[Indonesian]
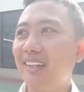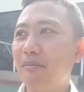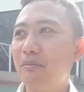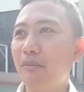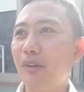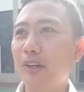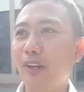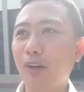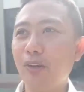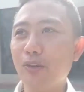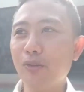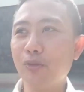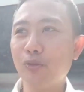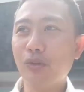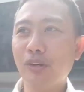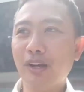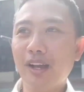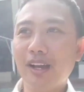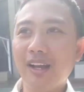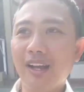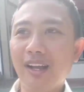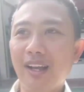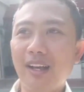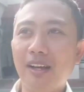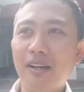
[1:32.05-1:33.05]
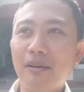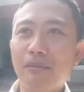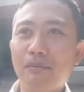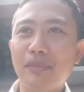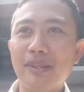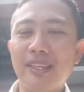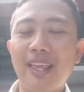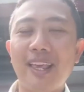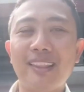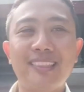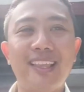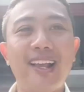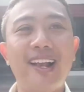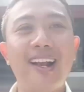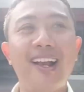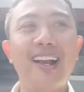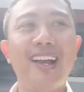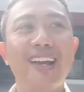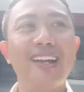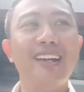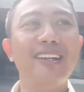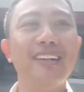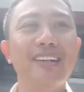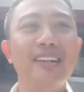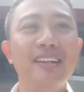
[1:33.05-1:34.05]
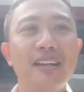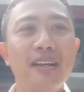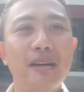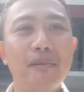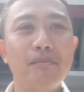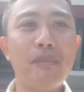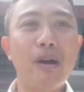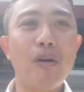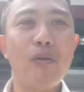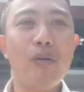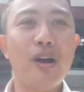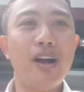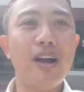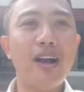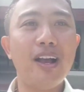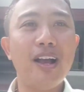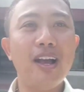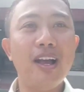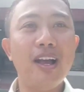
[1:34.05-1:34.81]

beliau suka menyatakan bahwa